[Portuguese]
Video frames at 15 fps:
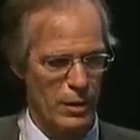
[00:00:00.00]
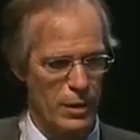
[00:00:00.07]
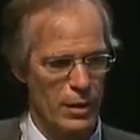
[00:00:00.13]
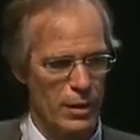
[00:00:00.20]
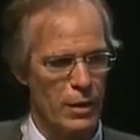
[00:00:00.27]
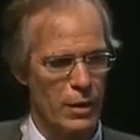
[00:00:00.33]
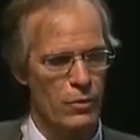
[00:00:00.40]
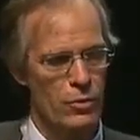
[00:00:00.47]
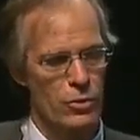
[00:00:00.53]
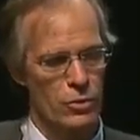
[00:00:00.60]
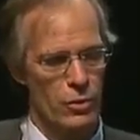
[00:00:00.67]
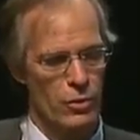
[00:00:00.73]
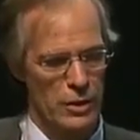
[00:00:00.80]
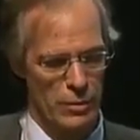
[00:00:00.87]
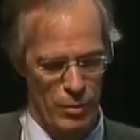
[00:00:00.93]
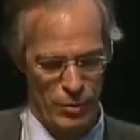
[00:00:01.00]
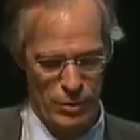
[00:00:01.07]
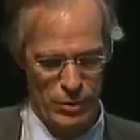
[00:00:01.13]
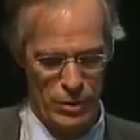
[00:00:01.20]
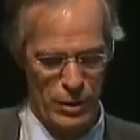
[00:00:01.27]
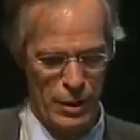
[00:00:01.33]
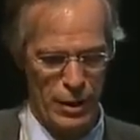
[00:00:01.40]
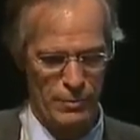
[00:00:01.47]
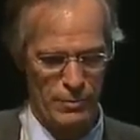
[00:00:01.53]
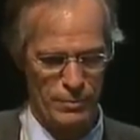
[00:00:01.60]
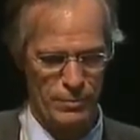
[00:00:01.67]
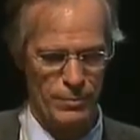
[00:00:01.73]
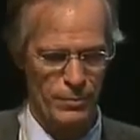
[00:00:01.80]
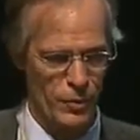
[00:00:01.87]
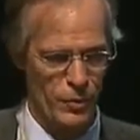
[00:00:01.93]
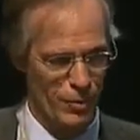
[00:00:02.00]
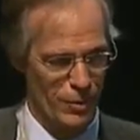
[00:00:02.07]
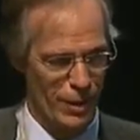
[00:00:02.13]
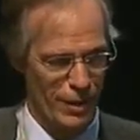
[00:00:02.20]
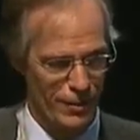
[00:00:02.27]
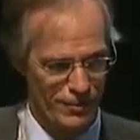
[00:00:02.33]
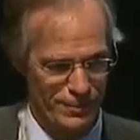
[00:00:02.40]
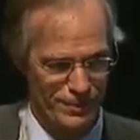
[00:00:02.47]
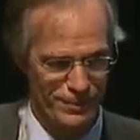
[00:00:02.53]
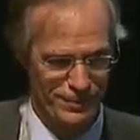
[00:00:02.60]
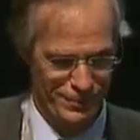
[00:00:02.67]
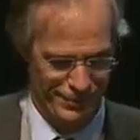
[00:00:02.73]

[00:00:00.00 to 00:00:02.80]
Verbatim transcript: em, em conjunto com essa própria sociedade. Muito obrigado.